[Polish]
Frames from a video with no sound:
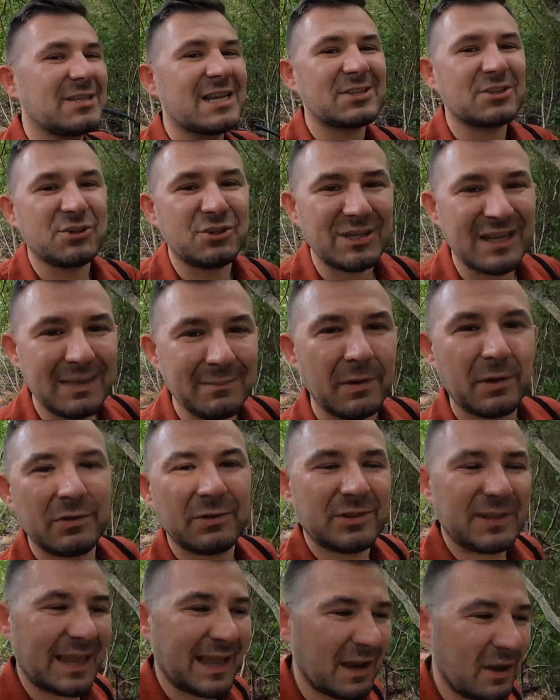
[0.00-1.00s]
To zaczniemy
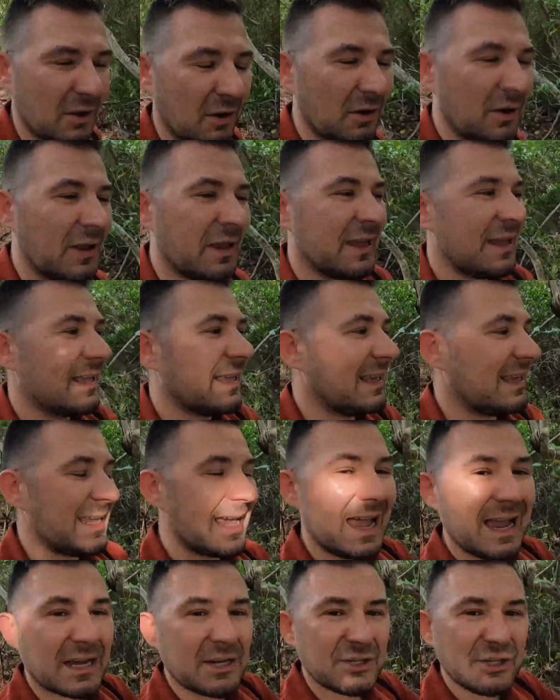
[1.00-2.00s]
od tego,
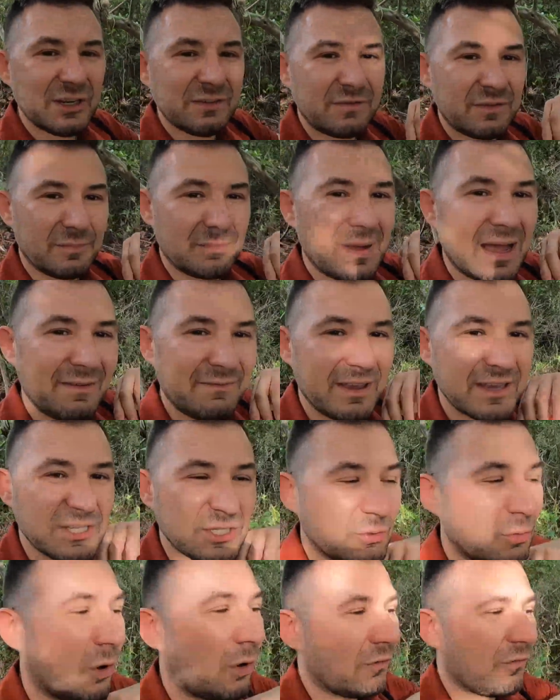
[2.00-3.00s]
jak się wymawia
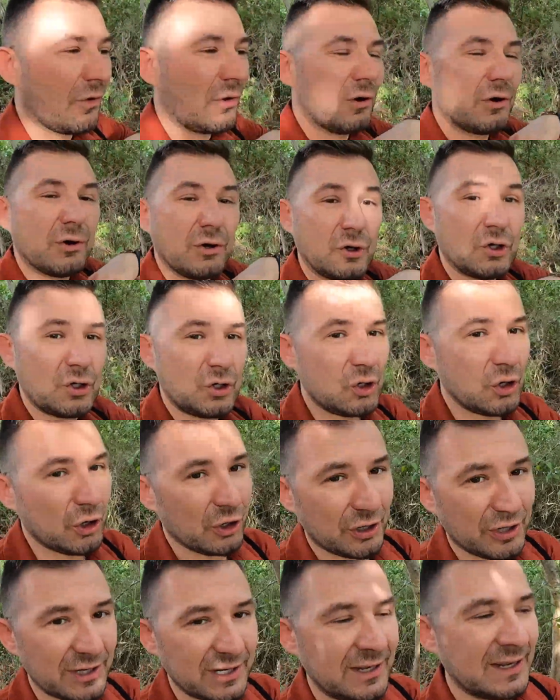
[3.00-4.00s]
słowo
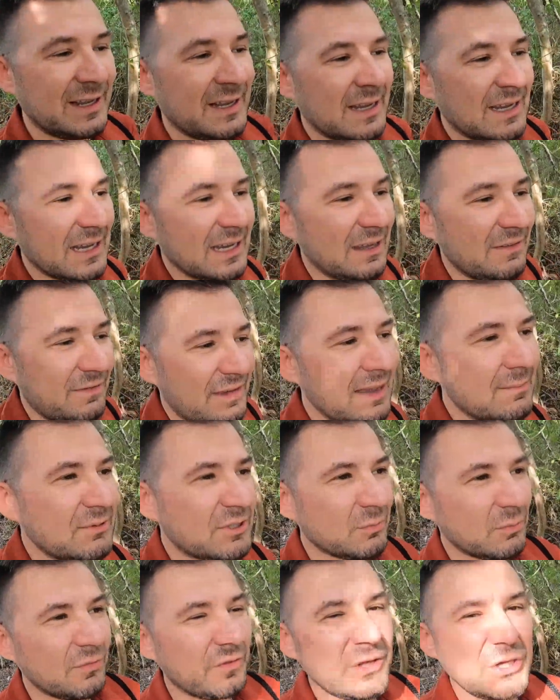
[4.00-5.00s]
good. I
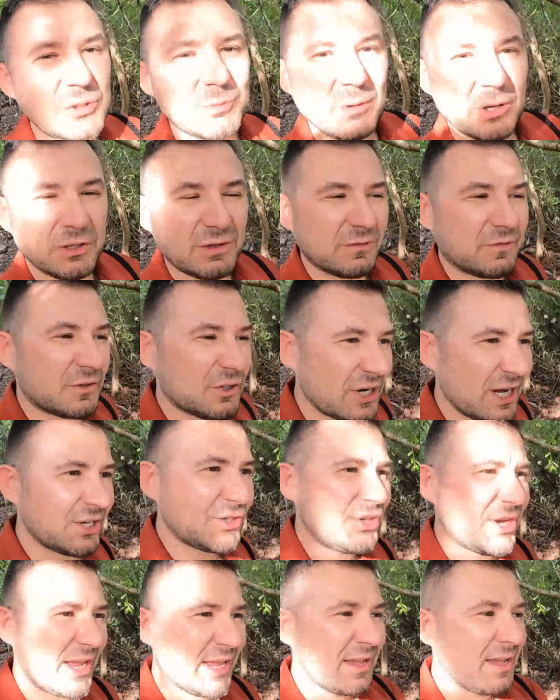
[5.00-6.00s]
wiem, że mówiliśmy o tym
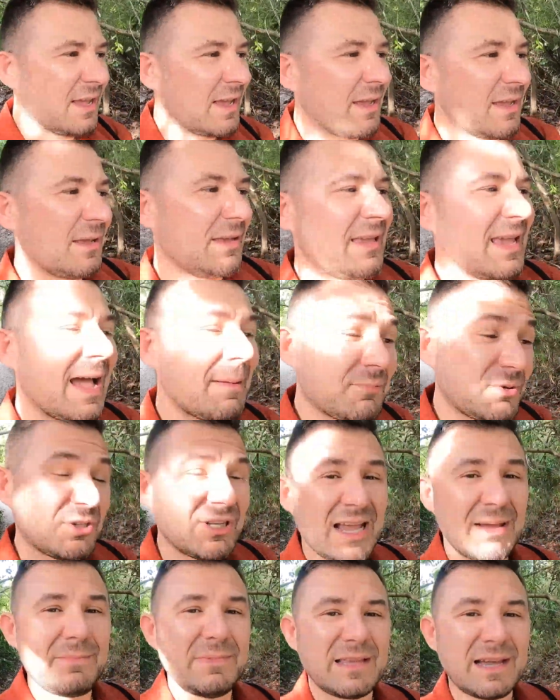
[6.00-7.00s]
wcześniej. Ja
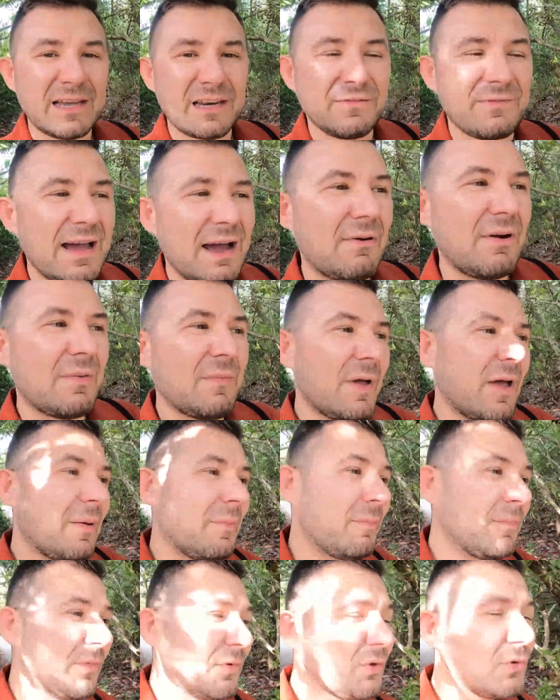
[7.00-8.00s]
przynajmniej nagrywałem
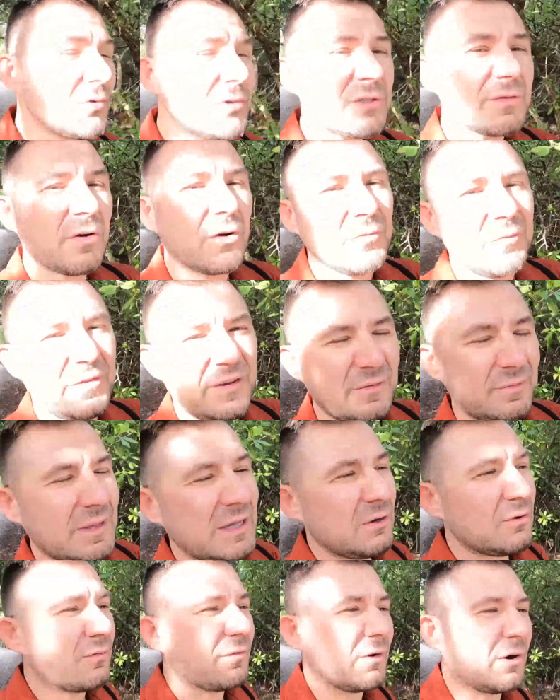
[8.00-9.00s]
mnóstwo
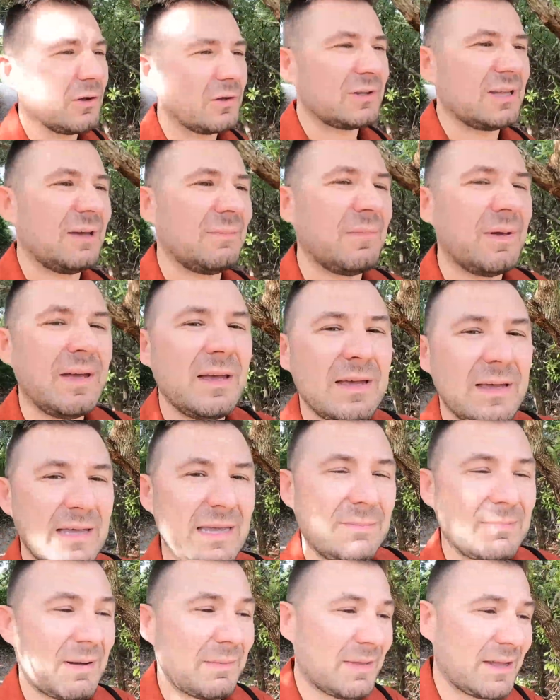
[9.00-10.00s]
filmików o tym.
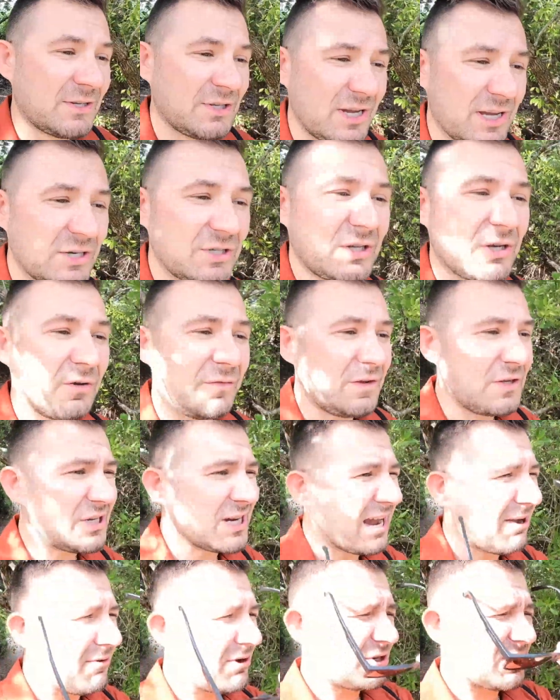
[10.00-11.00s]
Mam nadzieję, że tego
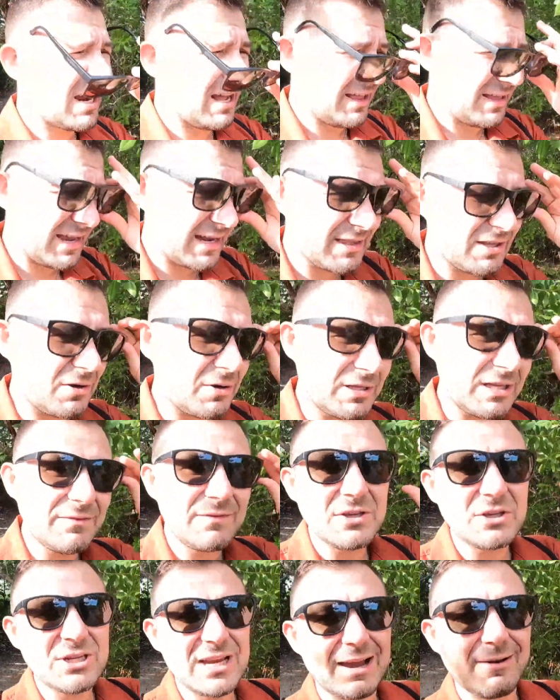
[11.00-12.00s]
widziałeś, ale jak tego
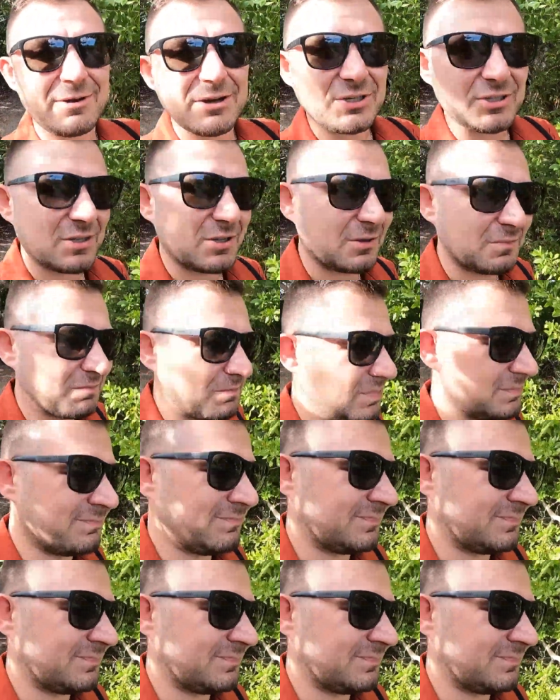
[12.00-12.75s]
nie widziałeś, to